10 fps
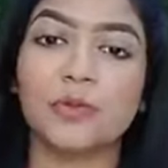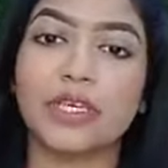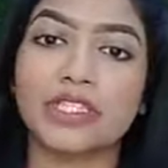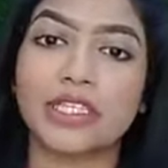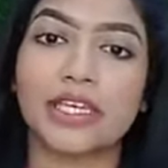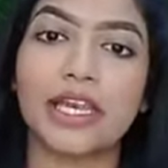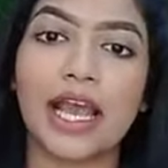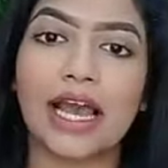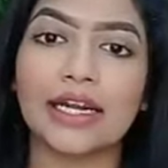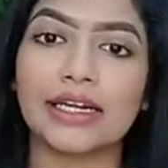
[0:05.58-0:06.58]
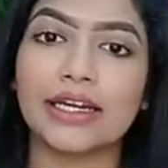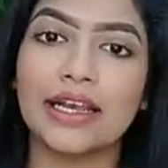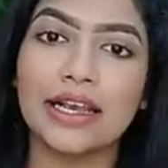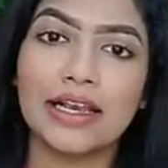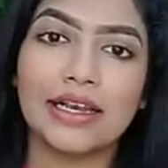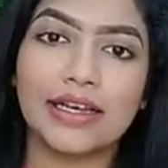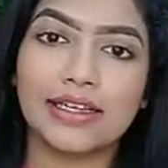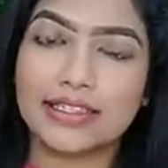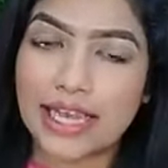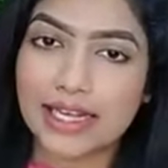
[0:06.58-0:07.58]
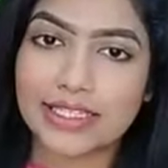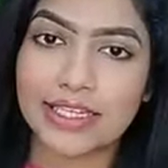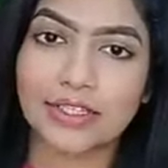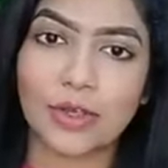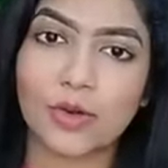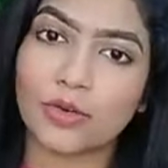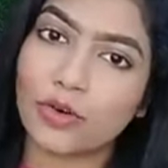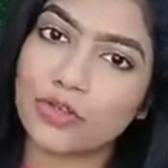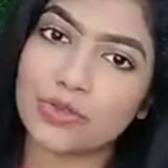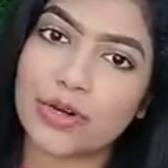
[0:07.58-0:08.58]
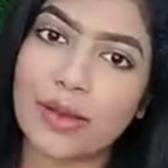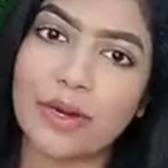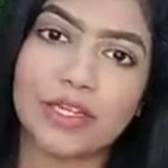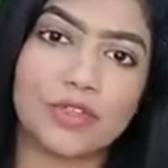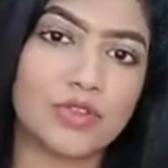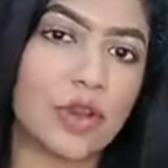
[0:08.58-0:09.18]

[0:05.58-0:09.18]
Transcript: পেজ থেকে আর যারা ছিলেন তখন কষ্ট করে আবার একটু